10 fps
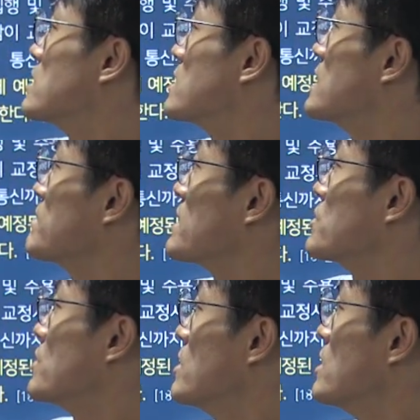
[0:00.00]
자, 제한
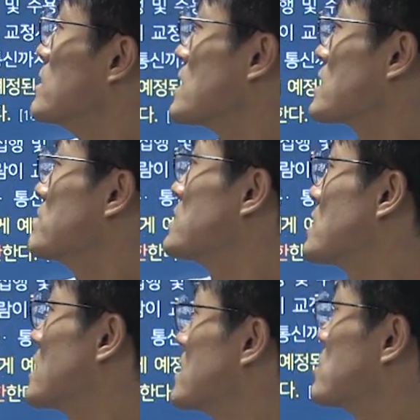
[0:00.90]
맞죠? 자
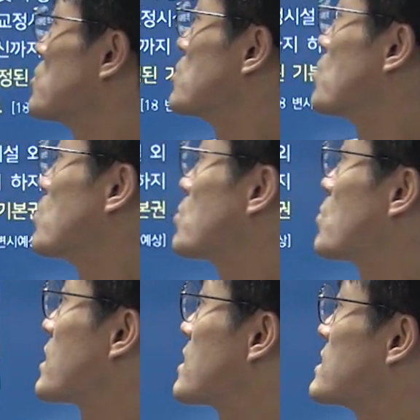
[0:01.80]
금치기간 중
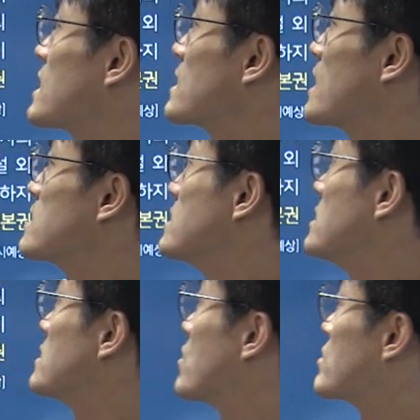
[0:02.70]
공동행사
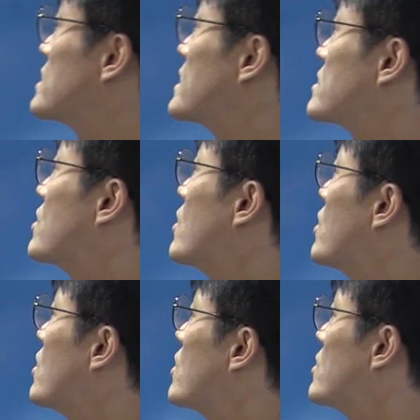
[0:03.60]
참가를 정지하는
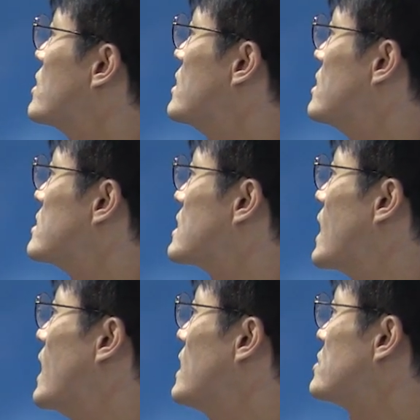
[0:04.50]
것.
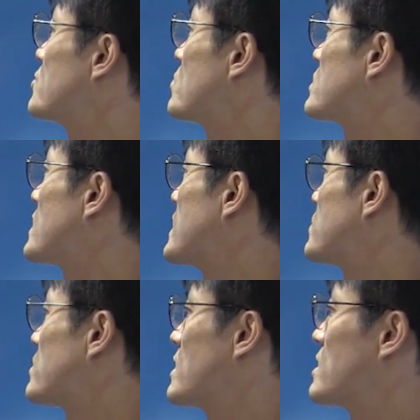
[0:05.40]
자 수용자에게
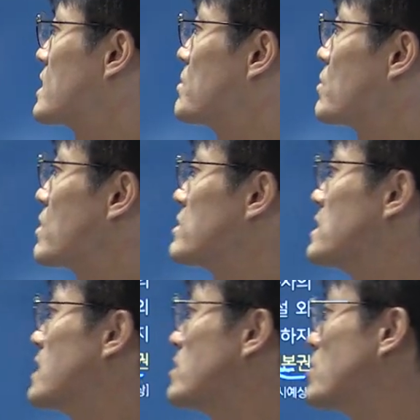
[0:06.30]
예정된 기본권
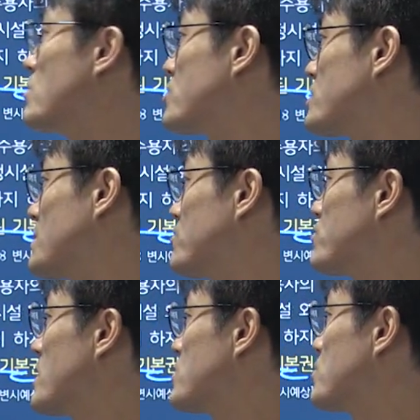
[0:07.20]
제한을 넘어서 자
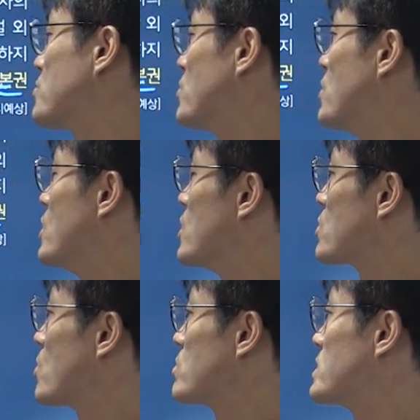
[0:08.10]
부가적으로
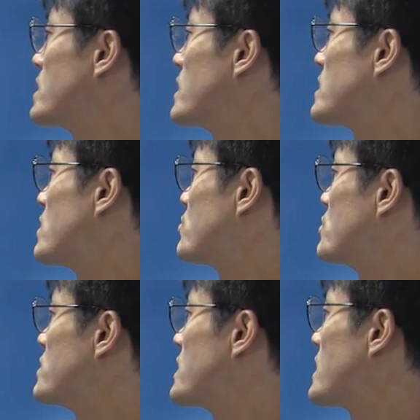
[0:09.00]
통신의
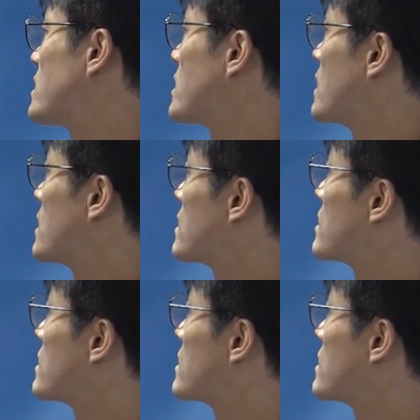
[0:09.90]
자유를 제한한다.